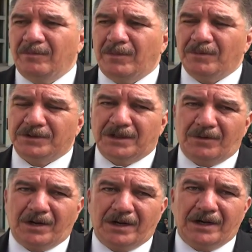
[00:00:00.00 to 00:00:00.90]
vamos a
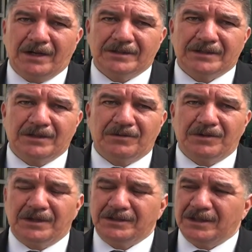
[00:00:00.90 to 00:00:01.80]
inaugurar el Centro de
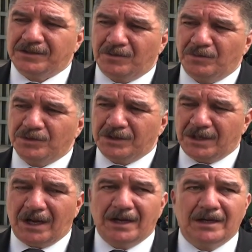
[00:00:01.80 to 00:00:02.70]
Iniciación
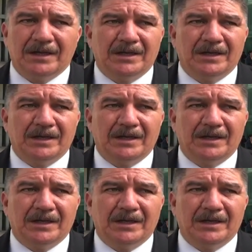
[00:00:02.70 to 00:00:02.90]
Musical.